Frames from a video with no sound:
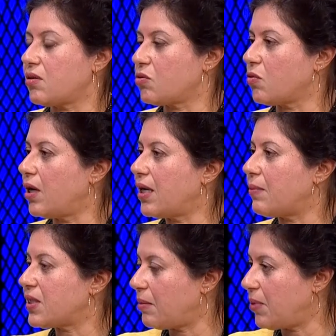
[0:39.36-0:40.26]
صغير
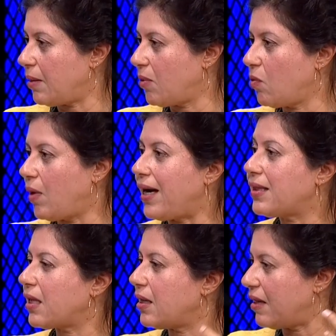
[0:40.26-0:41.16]
مثلا بنعمله
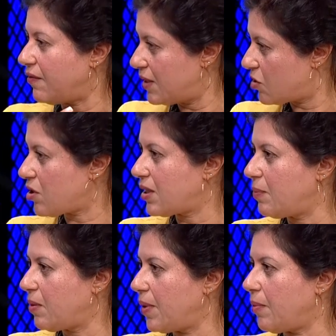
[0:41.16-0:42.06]
حتى يعني في نشاط
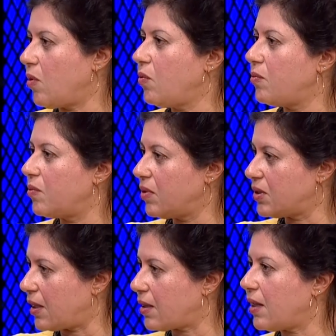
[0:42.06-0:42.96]
كبير بنعمله
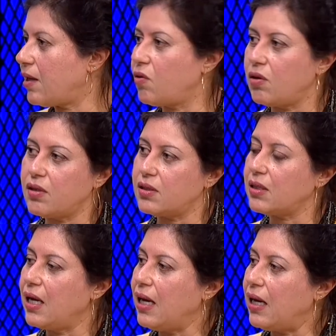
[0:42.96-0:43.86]
زياراتنا للكونجرس
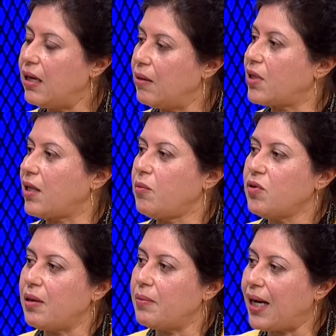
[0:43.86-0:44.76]
آه،
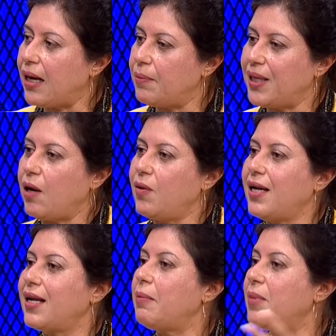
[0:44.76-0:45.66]
تضامننا مع بنحاول ان
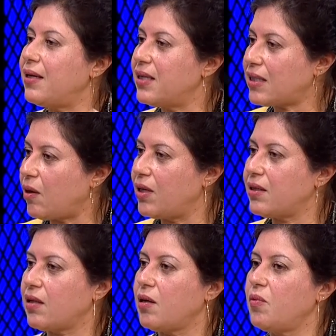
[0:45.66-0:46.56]
احنا نجمع الناس حوالين
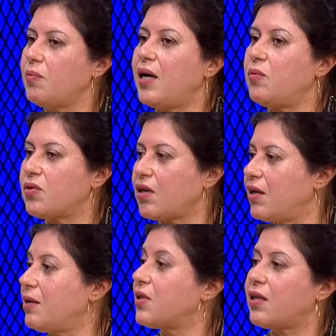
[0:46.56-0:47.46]
تضامن مع معتقلين يعني انت
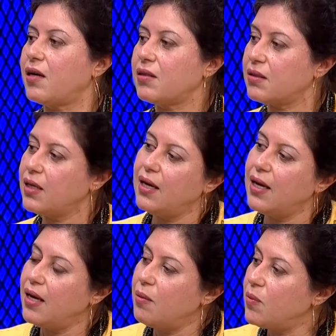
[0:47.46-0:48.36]
شايفه ان
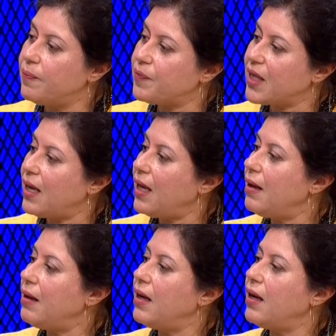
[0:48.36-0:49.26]
الاعلام متجاهل
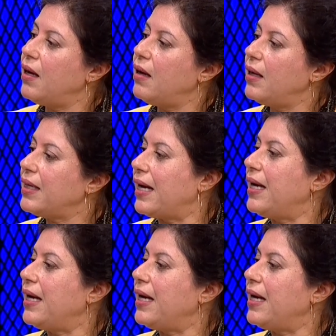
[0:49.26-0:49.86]
نشاطكم يعني